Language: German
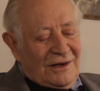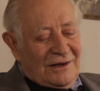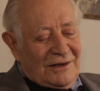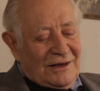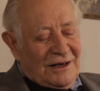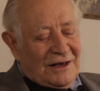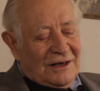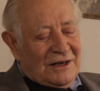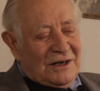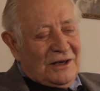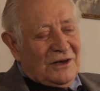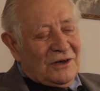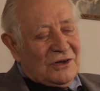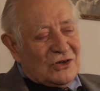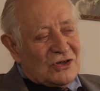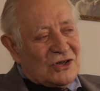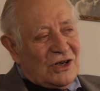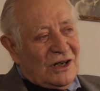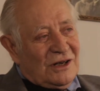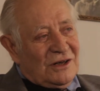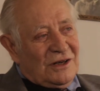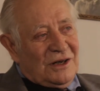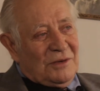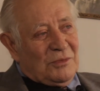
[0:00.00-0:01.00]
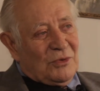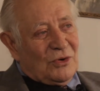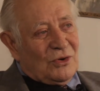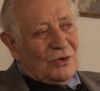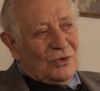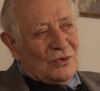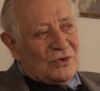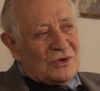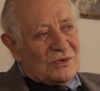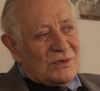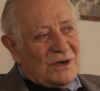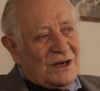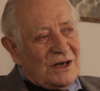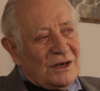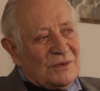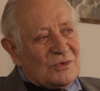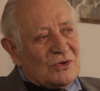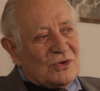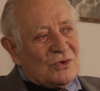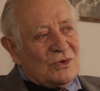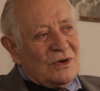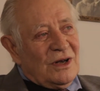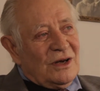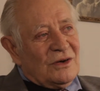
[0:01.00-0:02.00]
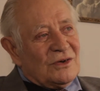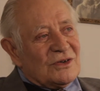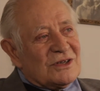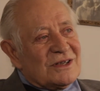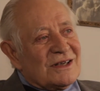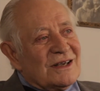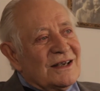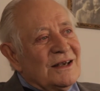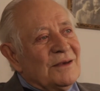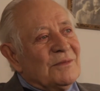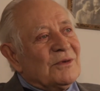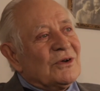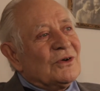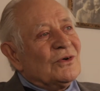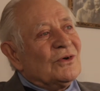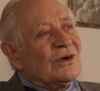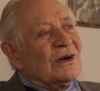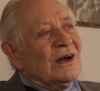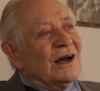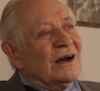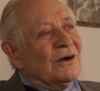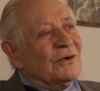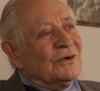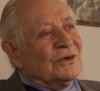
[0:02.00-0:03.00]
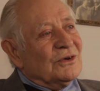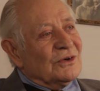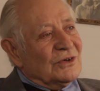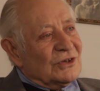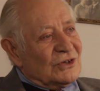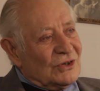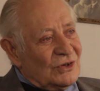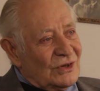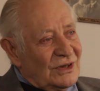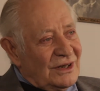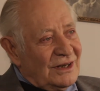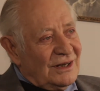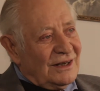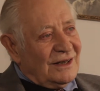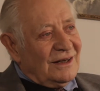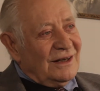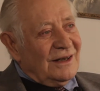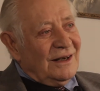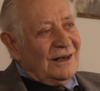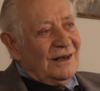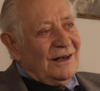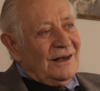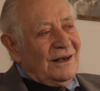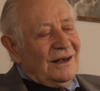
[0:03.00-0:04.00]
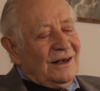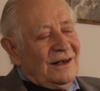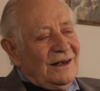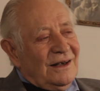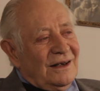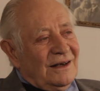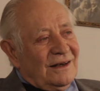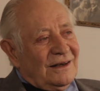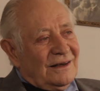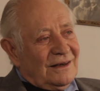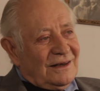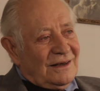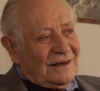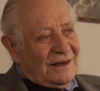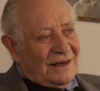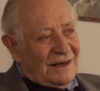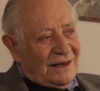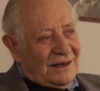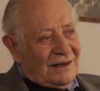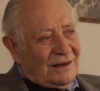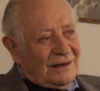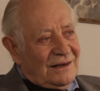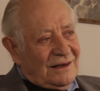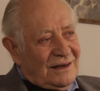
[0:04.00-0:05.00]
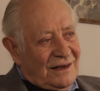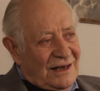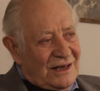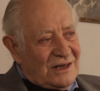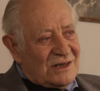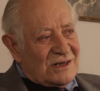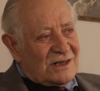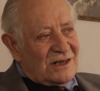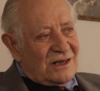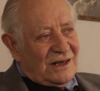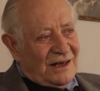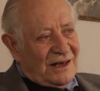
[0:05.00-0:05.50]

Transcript: der Kinderschar, die immer groß war im Schulhaus, immer noch auch solche äh, Gäste